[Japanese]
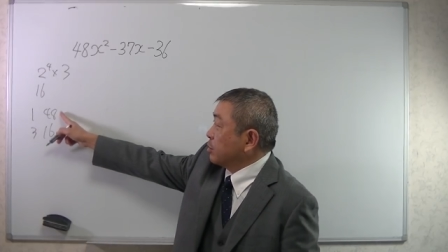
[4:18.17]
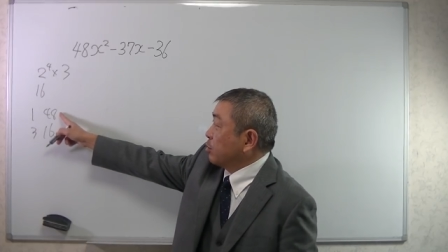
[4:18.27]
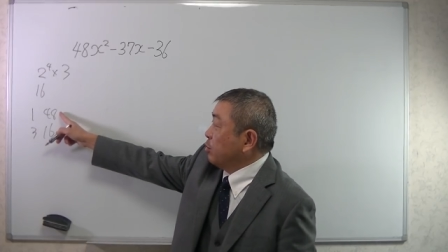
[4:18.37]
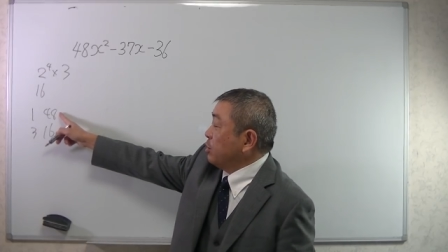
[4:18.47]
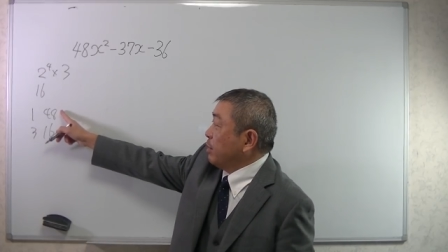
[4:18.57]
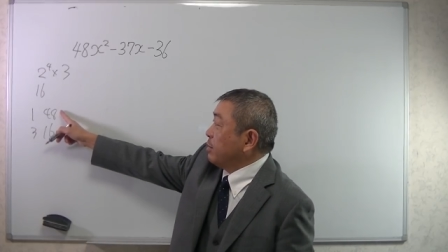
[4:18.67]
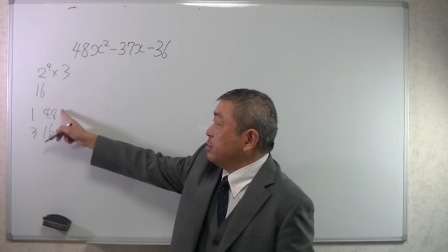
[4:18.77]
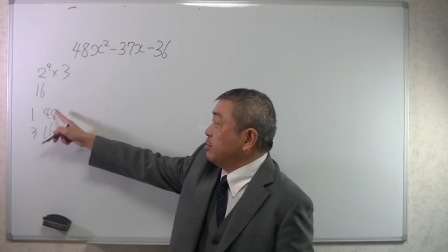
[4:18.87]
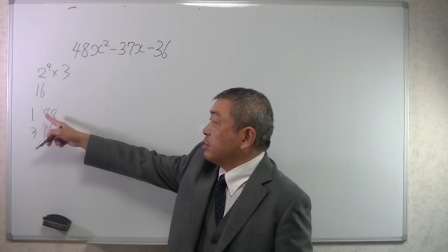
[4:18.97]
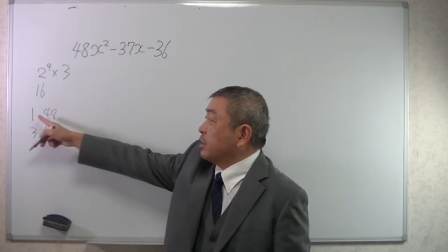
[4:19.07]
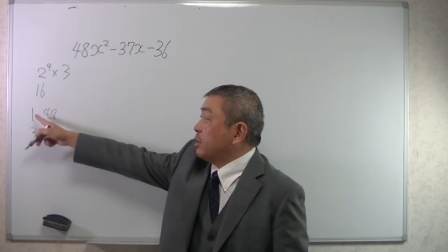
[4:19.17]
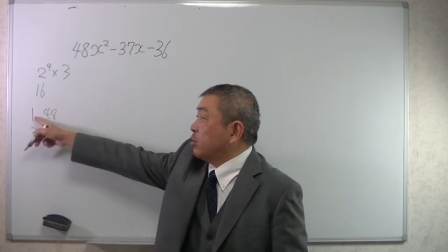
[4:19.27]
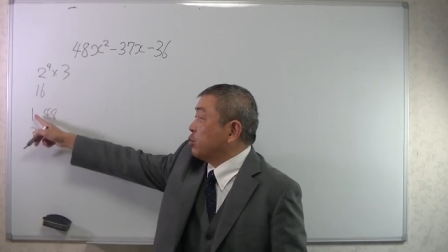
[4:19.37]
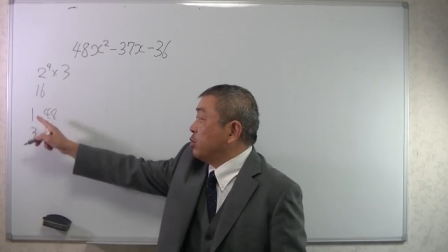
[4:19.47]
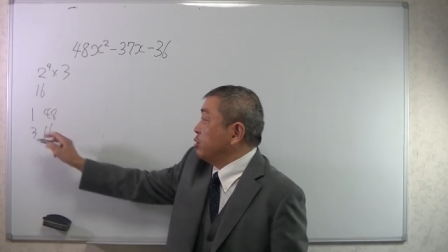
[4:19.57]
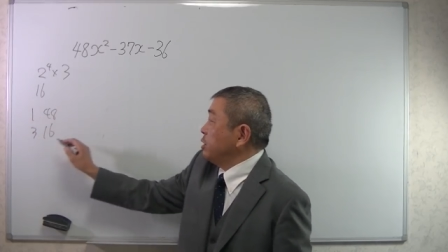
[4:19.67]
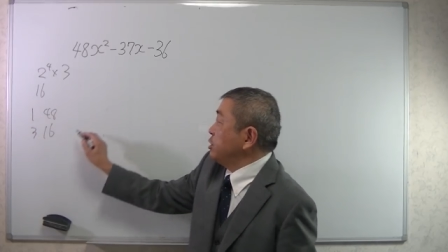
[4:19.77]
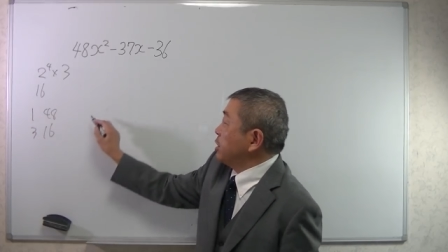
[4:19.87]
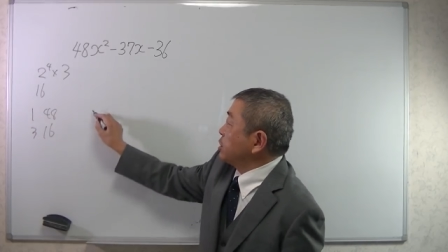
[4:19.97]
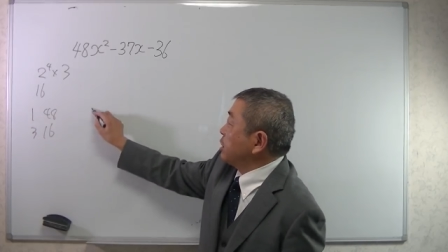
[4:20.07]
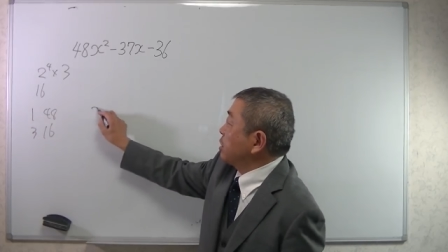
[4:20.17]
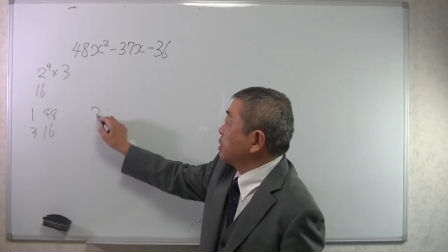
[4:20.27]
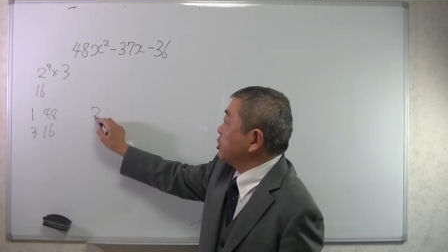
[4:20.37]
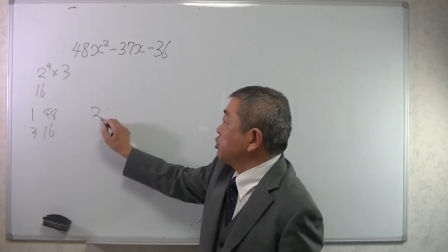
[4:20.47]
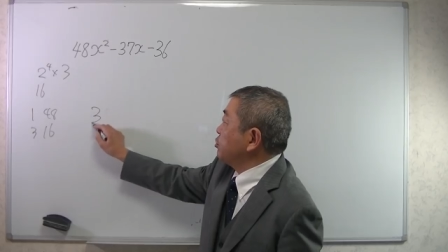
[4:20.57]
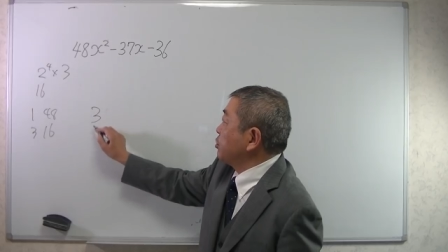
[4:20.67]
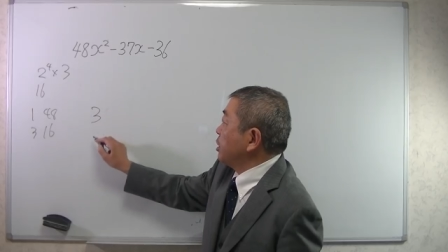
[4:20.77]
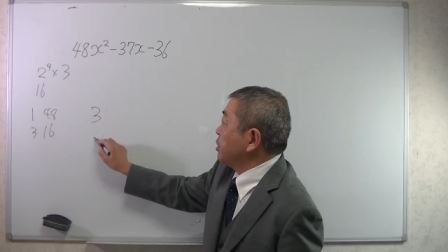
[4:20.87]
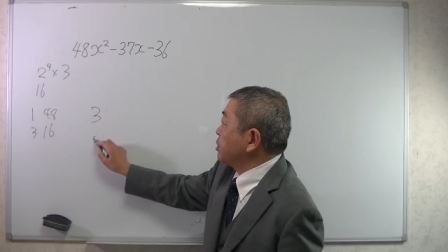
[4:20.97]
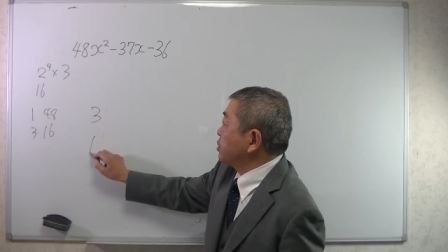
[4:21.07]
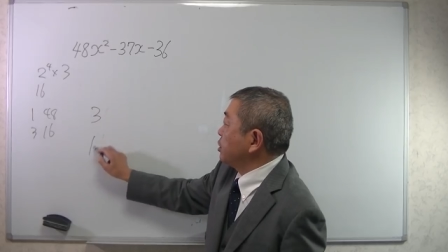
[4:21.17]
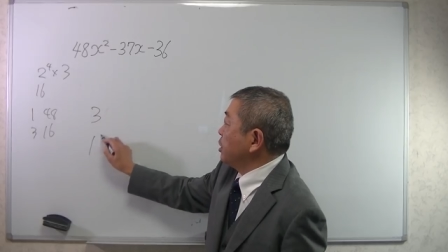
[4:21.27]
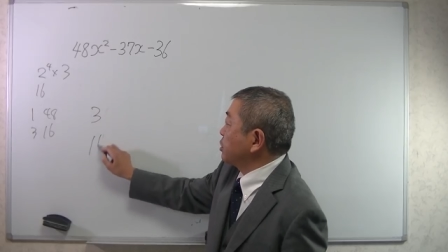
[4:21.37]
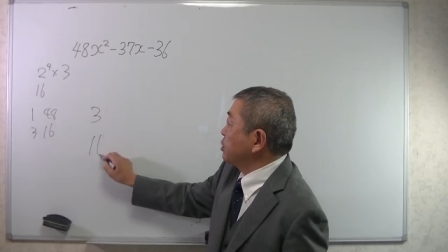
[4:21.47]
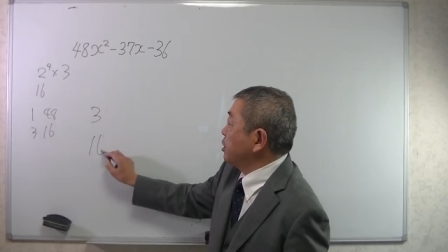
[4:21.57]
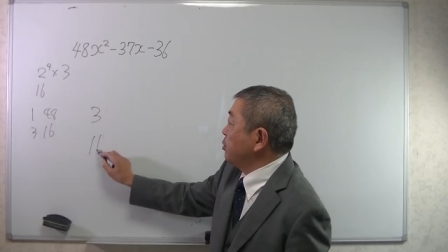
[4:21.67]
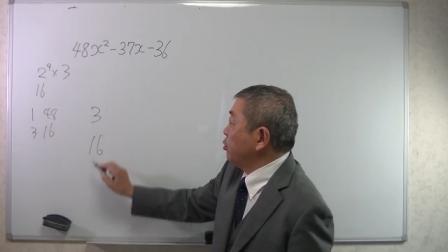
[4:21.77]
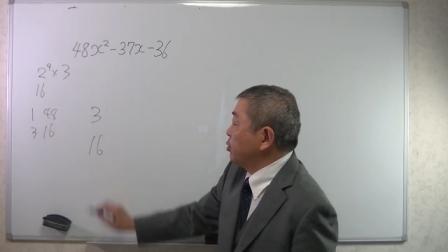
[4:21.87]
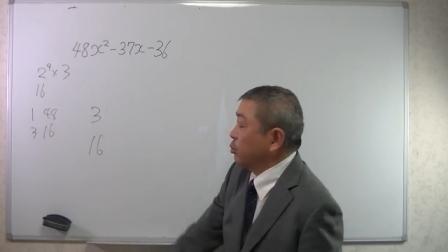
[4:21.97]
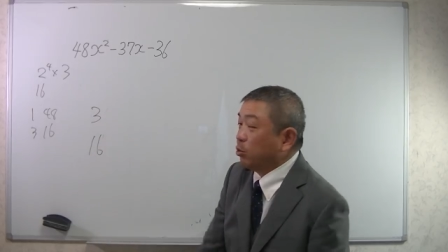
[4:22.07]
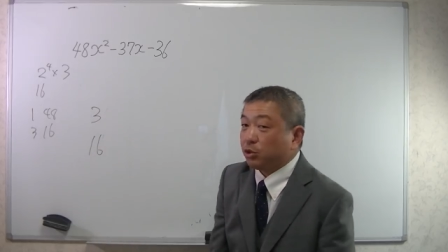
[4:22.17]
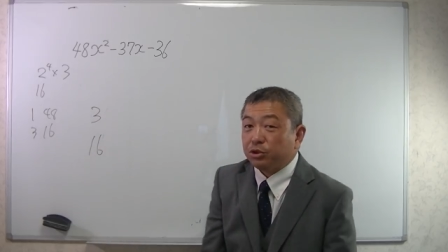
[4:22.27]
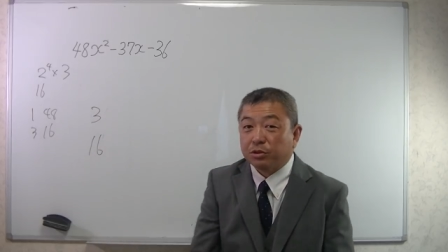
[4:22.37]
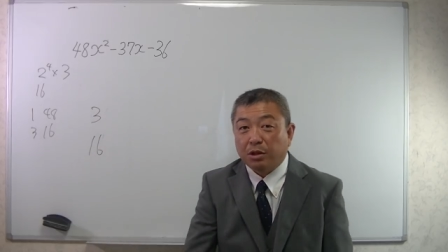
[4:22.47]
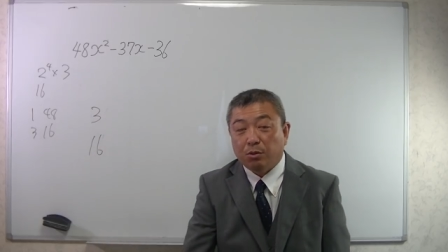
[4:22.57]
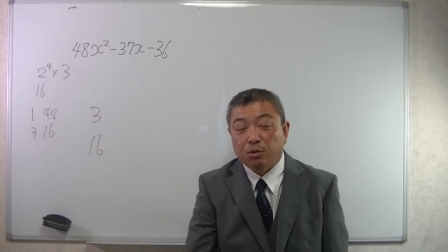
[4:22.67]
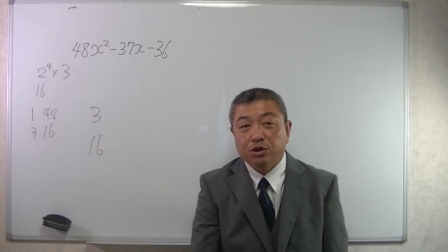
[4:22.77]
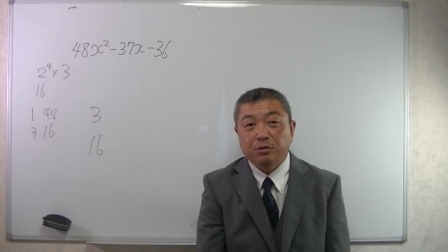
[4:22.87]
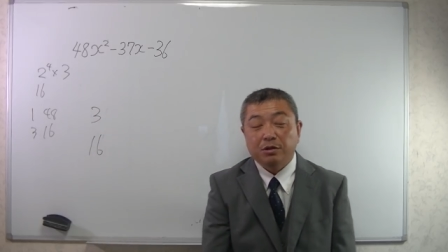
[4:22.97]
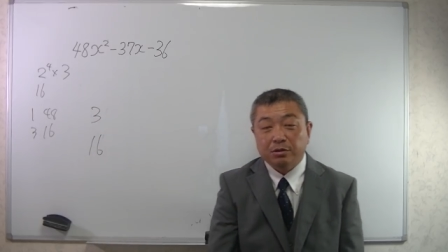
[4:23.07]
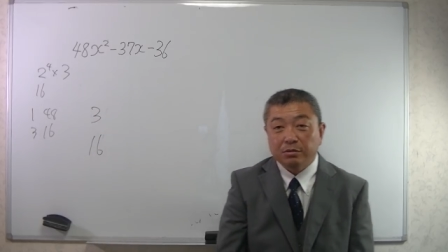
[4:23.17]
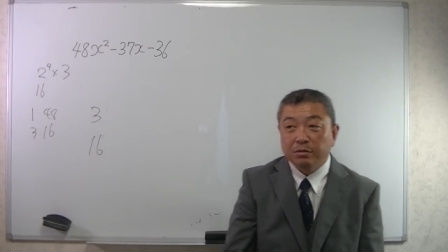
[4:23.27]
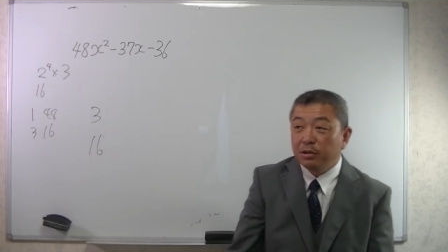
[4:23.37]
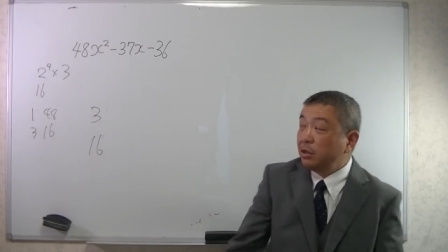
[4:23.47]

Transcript: こういうのはあんまりうまくいかないことが多いんでじゃあ 3×16 かなってやったらもうこの瞬間おしまいです